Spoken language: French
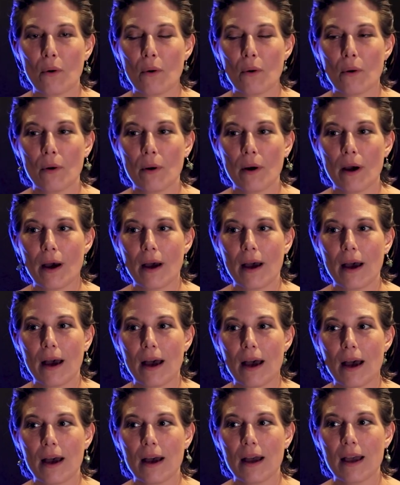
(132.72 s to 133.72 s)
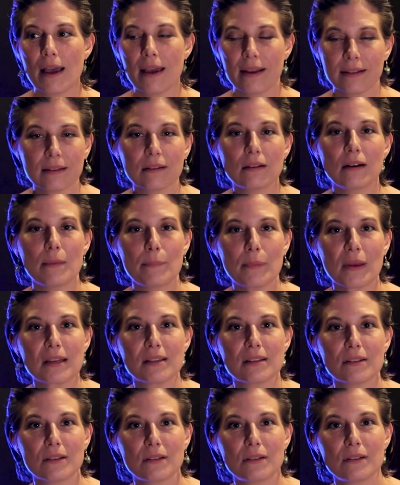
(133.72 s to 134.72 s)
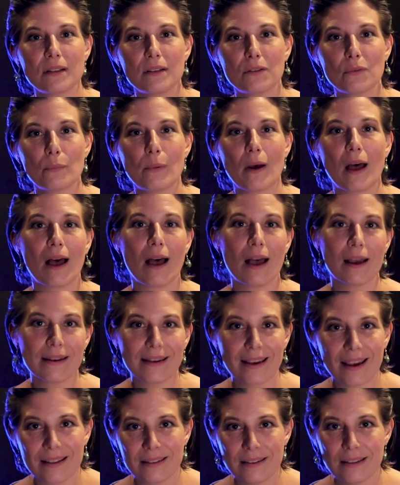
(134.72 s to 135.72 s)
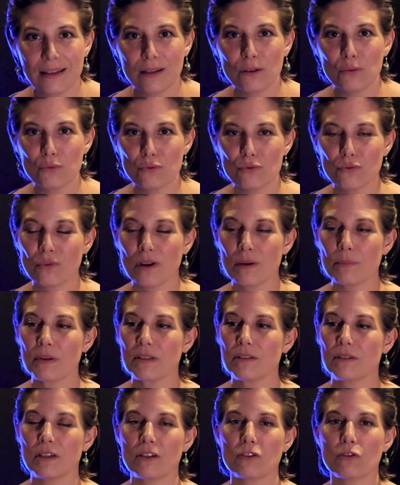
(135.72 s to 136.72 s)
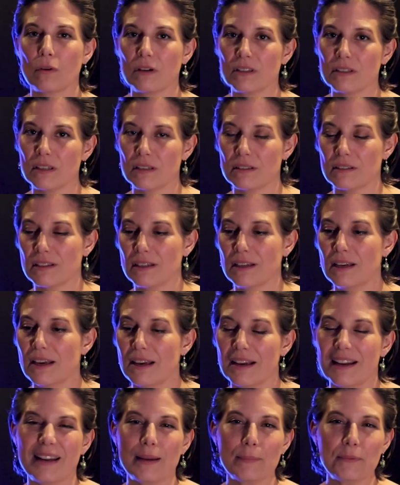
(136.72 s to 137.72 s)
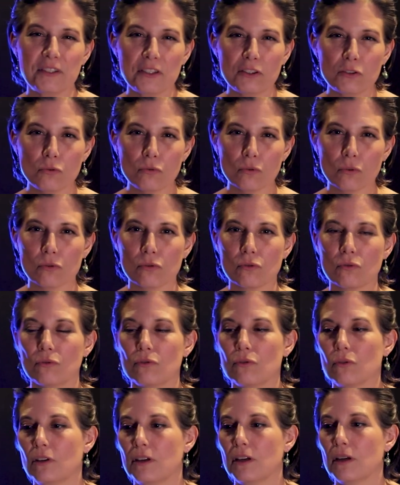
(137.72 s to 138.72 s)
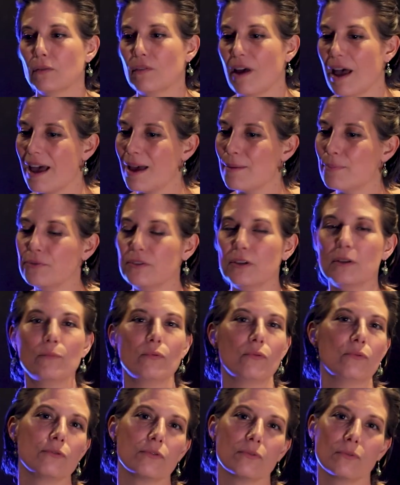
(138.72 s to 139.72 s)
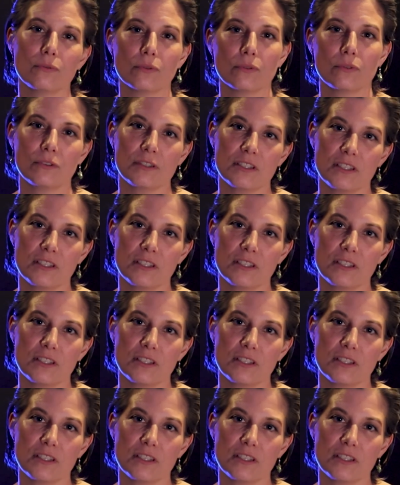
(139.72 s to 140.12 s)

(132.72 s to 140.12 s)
euh, être la personne et non pas incarner ou jouer un personnage. Je crois que c'est la petite nuance sur laquelle on va appuyer plus en cours de